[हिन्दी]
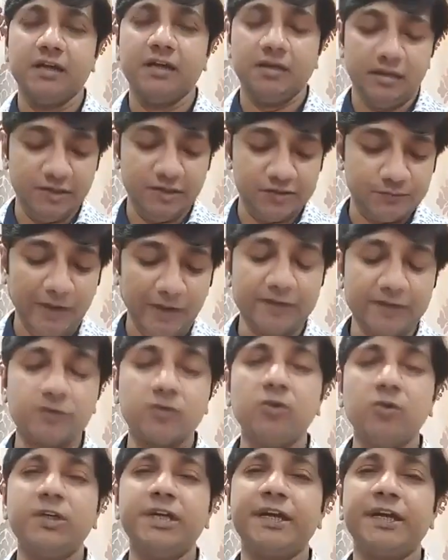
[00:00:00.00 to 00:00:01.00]
इस बात
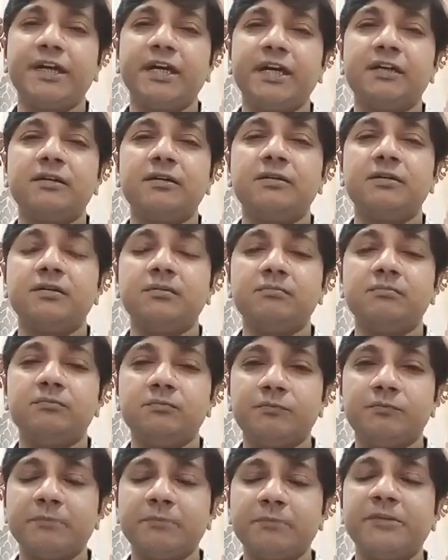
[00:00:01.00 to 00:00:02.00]
को लेकर
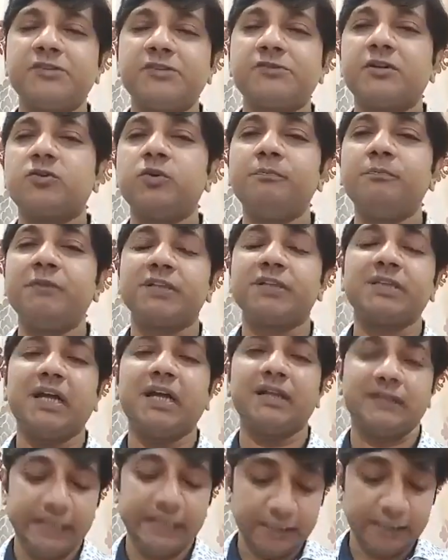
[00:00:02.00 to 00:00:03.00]
परमेश्वर को
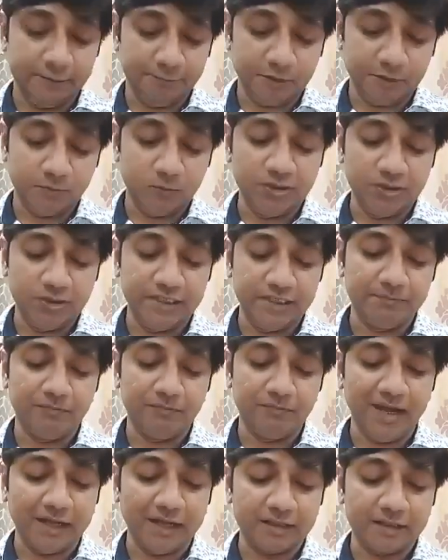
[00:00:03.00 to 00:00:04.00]
बताता है कि प्रभु ये
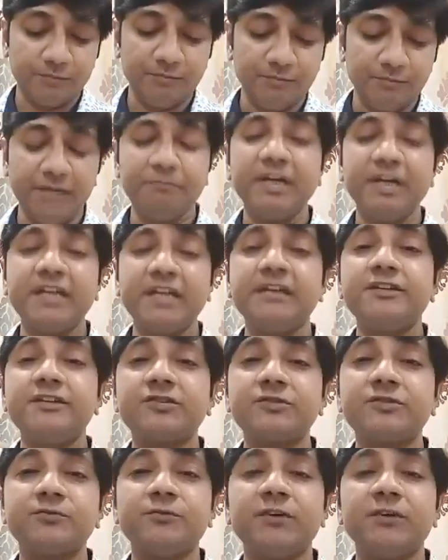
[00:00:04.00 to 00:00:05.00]
बात में मैं
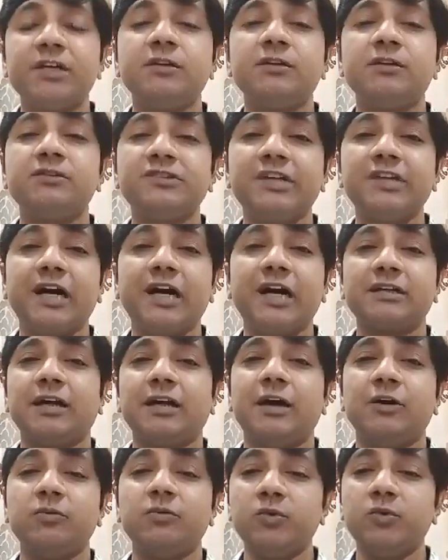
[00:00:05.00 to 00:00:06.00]
निष्फल जा रहा
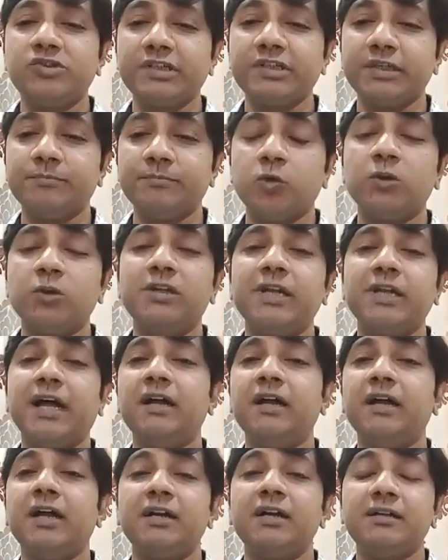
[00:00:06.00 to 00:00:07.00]
हूं मुझे बोलना
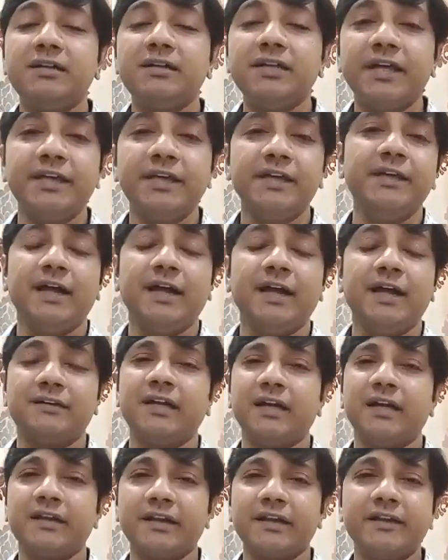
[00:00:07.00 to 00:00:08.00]
नहीं
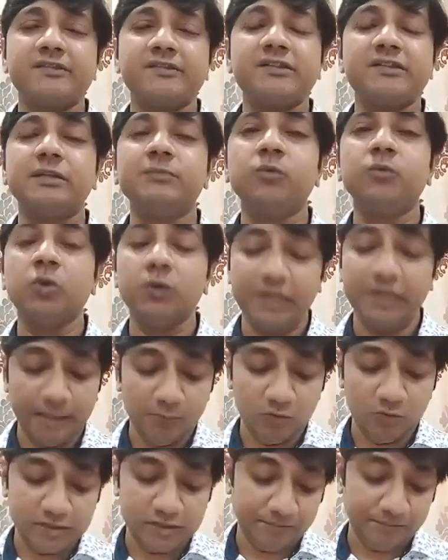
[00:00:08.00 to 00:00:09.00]
आता कैसे बोलना है
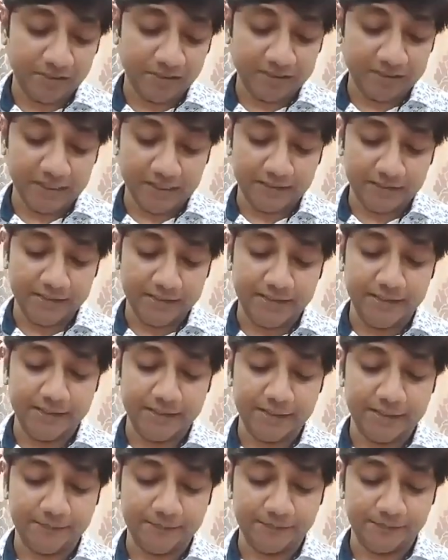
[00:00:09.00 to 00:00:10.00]
मुझे पता नहीं
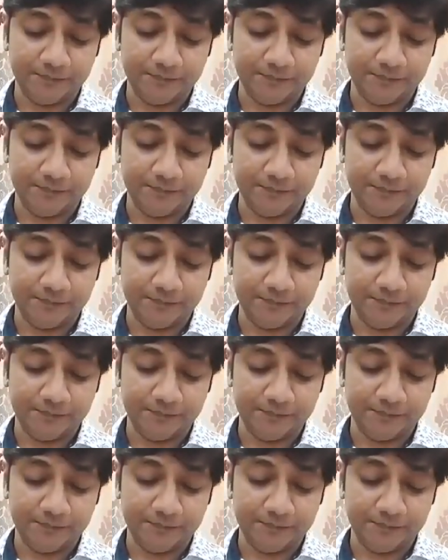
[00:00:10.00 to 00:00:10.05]
है